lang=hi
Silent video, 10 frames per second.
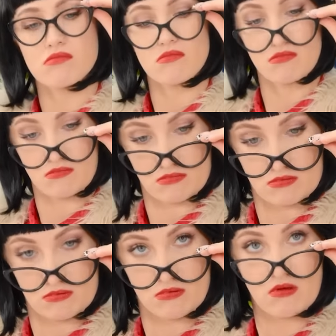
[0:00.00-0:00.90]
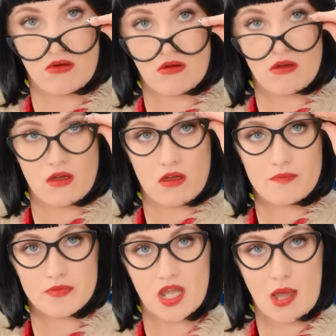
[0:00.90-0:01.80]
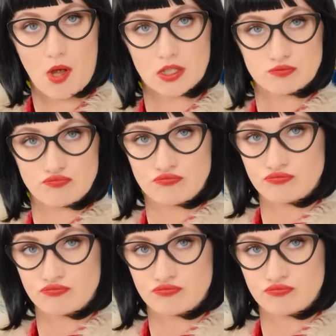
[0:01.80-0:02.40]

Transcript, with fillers: आओ, हाँ, मैंने तुम्हें देखा नहीं आओ